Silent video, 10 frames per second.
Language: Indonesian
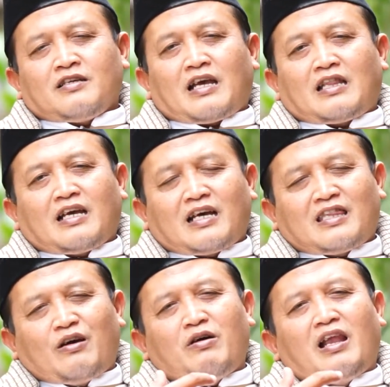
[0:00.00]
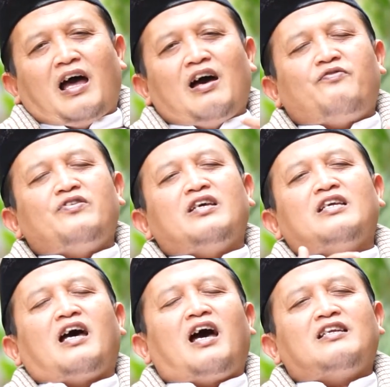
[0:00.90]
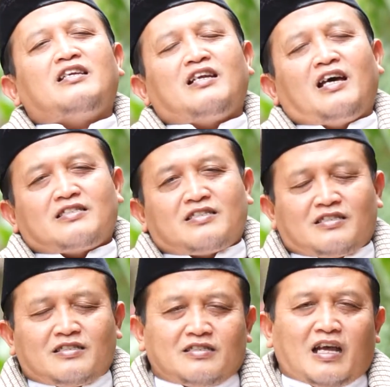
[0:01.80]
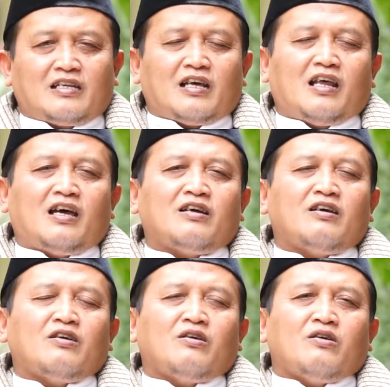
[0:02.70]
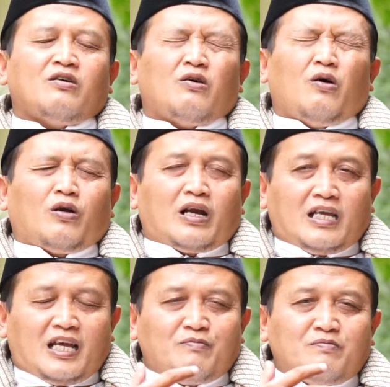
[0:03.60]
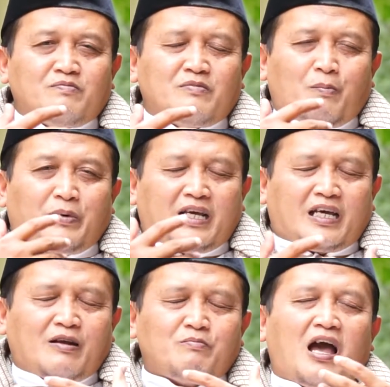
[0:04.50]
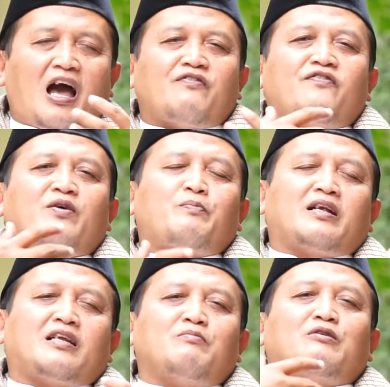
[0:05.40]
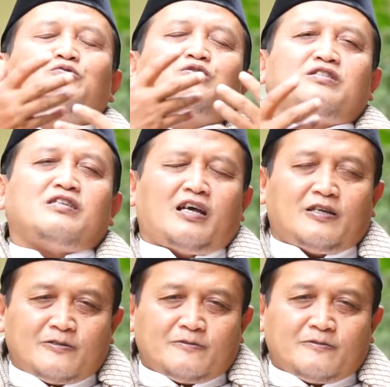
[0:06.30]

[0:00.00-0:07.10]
Kata-kata wal afina 'anil nas adalah orang yang memberikan maaf kepada manusia.